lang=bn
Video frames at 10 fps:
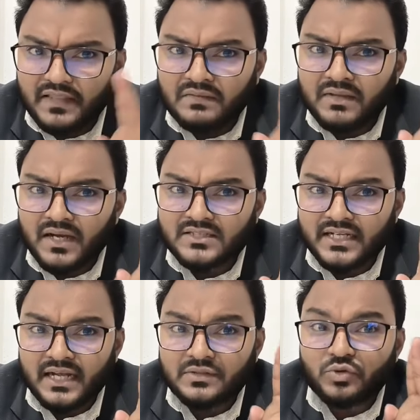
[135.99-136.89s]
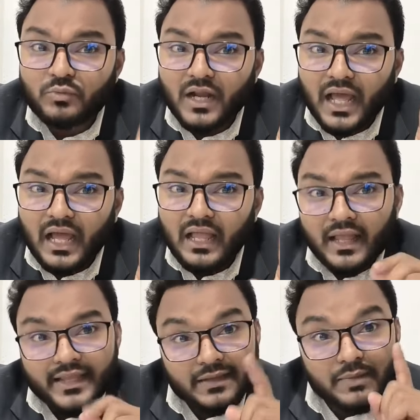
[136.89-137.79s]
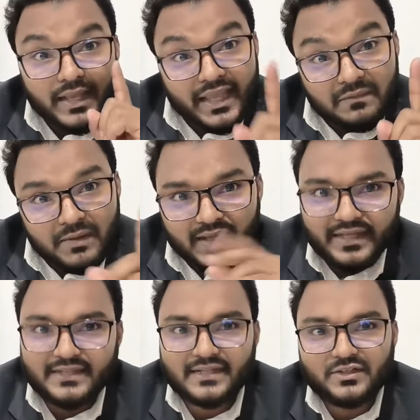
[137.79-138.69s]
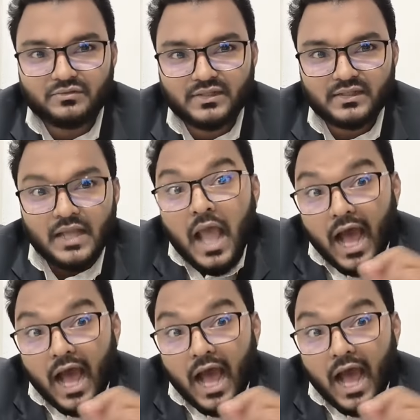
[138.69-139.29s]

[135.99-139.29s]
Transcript: তিন বেলার জায়গায় দুবেলা কিংবা এক বেলা খেয়ে থাকতে হবে